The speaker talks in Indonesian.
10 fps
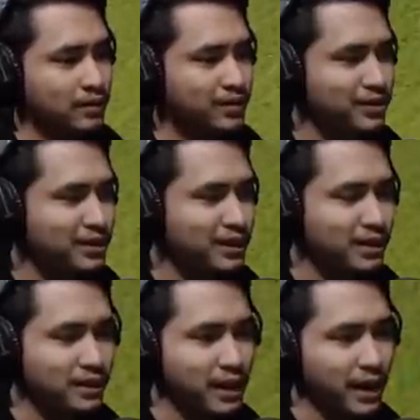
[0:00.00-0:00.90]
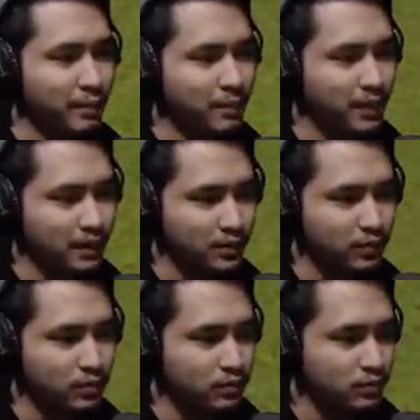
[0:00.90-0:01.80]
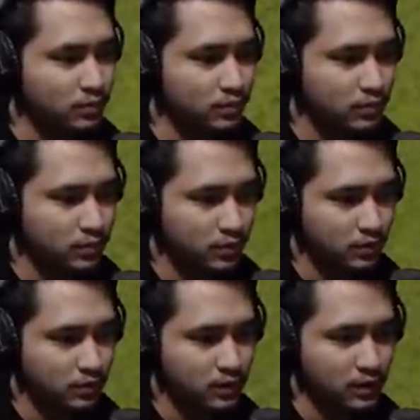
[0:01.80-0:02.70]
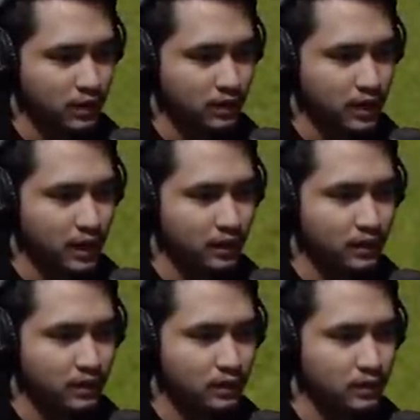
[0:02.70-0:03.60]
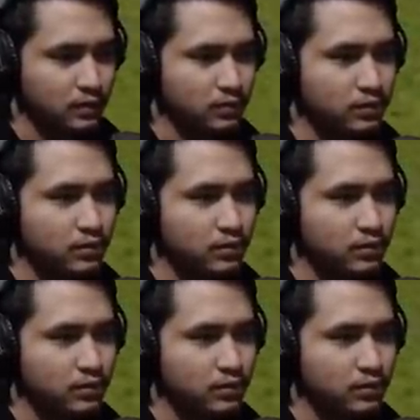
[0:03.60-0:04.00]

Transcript: yang gini kan gampang gitu jangan kayak tadi gitu